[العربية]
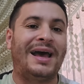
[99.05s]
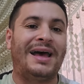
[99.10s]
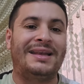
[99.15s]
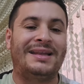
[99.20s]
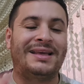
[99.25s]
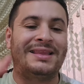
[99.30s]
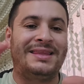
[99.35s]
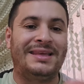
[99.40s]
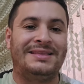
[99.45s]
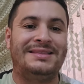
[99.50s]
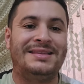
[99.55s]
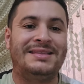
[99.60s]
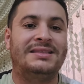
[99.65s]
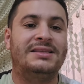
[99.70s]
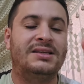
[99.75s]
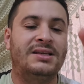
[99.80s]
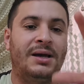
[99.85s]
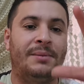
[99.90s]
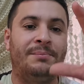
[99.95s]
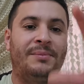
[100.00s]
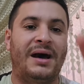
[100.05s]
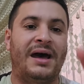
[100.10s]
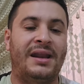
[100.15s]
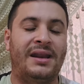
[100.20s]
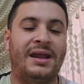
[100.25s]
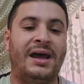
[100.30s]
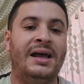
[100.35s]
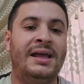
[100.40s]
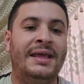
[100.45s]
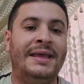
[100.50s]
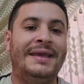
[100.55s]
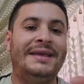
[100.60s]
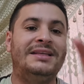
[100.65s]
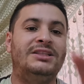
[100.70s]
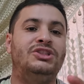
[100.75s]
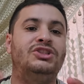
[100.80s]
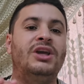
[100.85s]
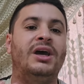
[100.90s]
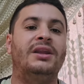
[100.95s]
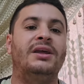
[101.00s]
غضيد الدقمارة
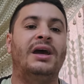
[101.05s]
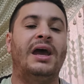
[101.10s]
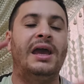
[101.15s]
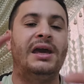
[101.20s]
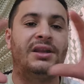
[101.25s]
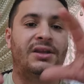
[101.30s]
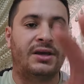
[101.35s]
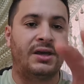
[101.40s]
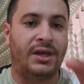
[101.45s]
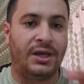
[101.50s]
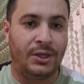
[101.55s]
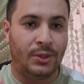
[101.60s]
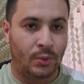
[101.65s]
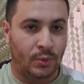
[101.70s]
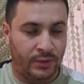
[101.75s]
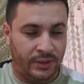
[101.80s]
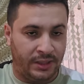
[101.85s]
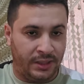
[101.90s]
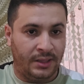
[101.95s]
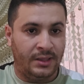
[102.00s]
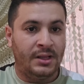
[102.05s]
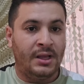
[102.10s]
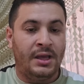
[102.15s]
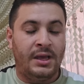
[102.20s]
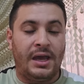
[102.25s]
يتجان غير قانوني